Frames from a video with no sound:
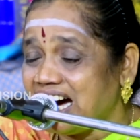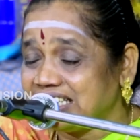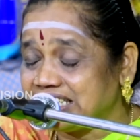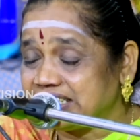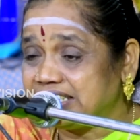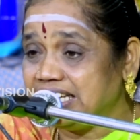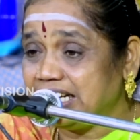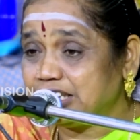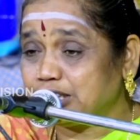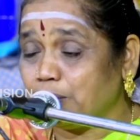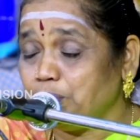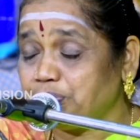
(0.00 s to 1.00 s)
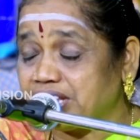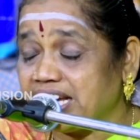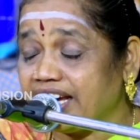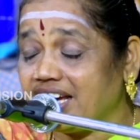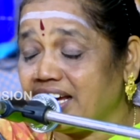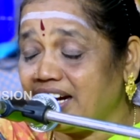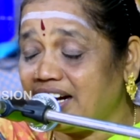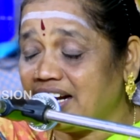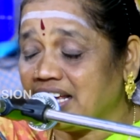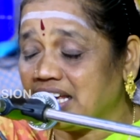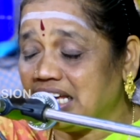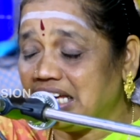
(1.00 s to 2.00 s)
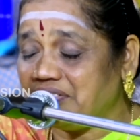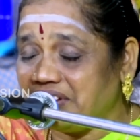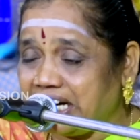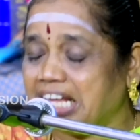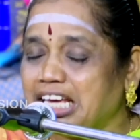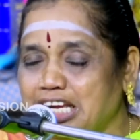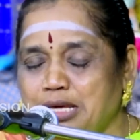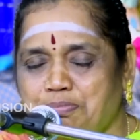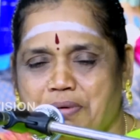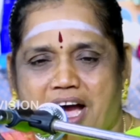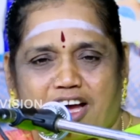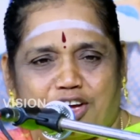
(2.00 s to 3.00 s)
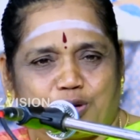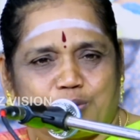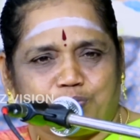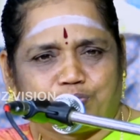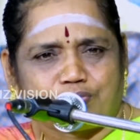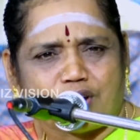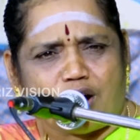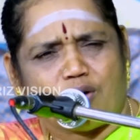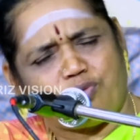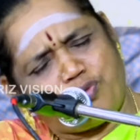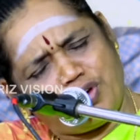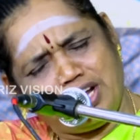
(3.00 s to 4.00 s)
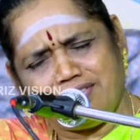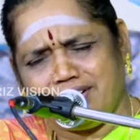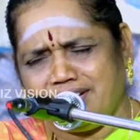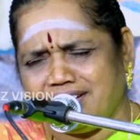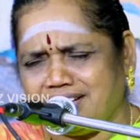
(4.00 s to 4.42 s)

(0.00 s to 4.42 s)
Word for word: அந்த தீர்த்தம் தேனை விட இனிப்பாக இருக்கும் அவ்வளவு